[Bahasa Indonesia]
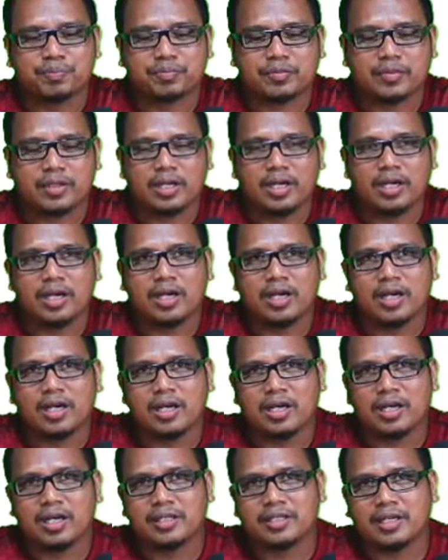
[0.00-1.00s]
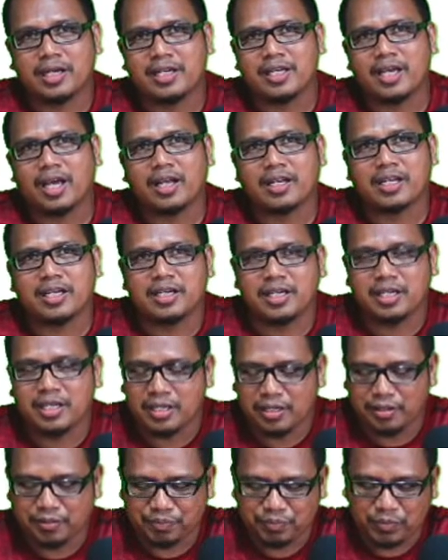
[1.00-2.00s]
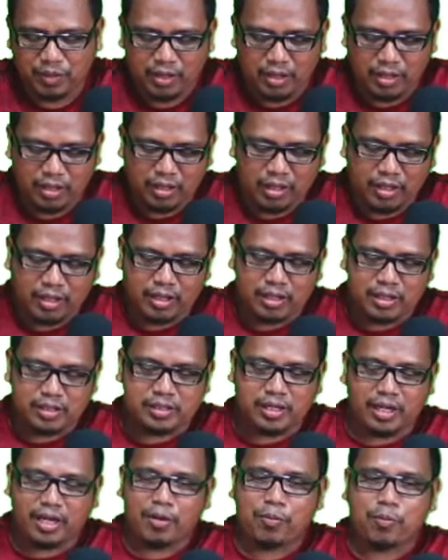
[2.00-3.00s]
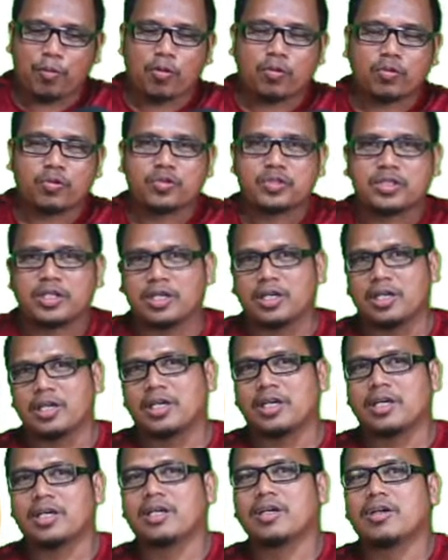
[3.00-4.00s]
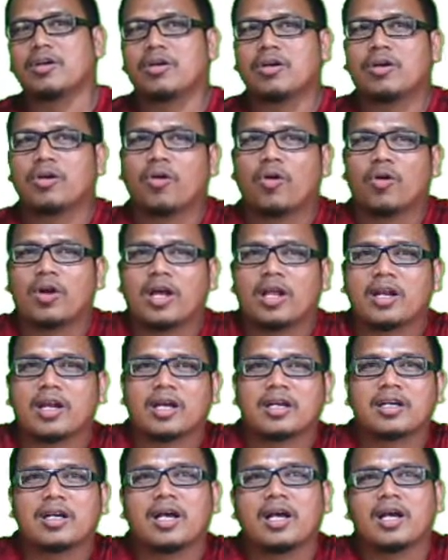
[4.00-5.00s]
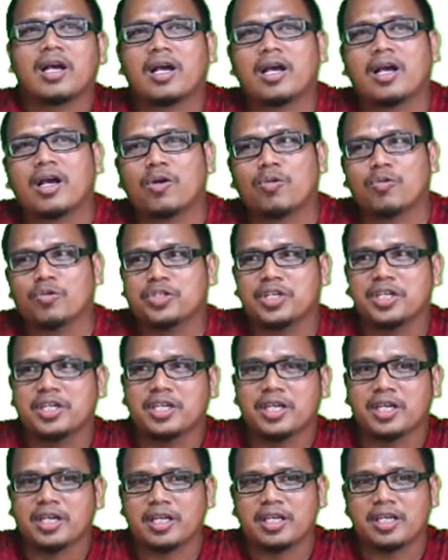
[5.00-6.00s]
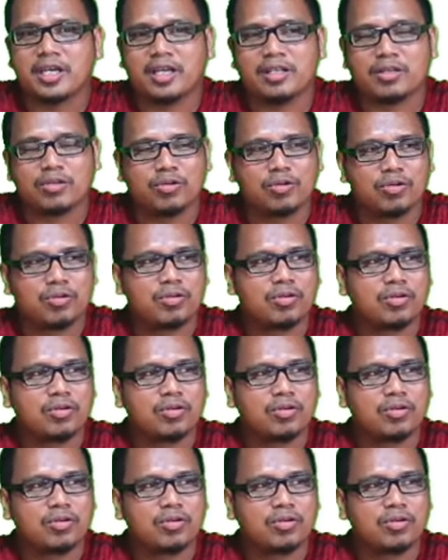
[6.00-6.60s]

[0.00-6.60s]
Eh, jadi hari ini saya fokus ke olahraga uji diri yaitu